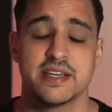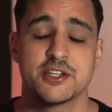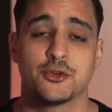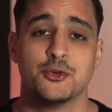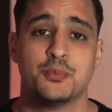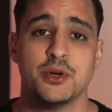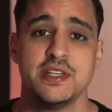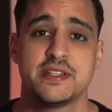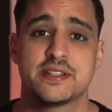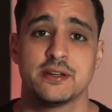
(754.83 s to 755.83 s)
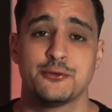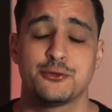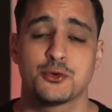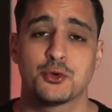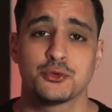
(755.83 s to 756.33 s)
agents de police
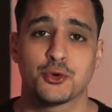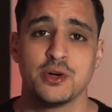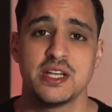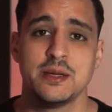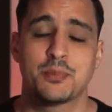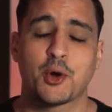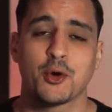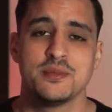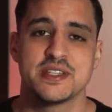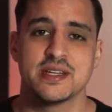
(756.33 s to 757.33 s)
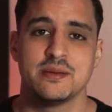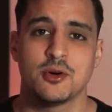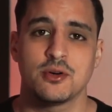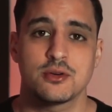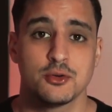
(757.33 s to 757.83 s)
vont contrôler les premiers
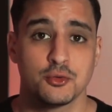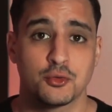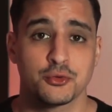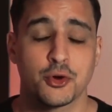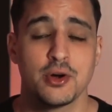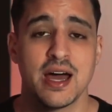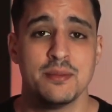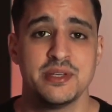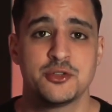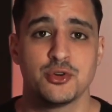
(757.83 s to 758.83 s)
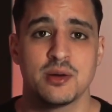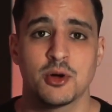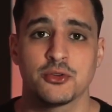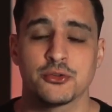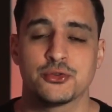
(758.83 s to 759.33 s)
éléments que l'on contrôle
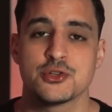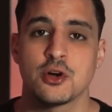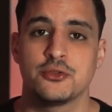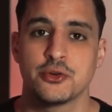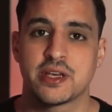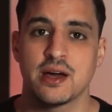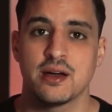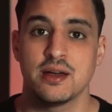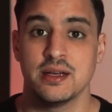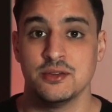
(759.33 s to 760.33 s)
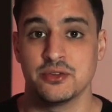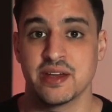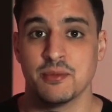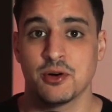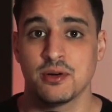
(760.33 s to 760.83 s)
habituellement dans ce genre de cas, et
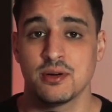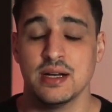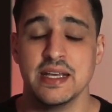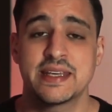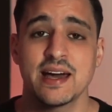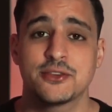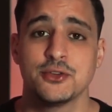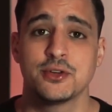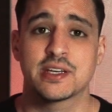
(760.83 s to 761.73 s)
notamment les cartes de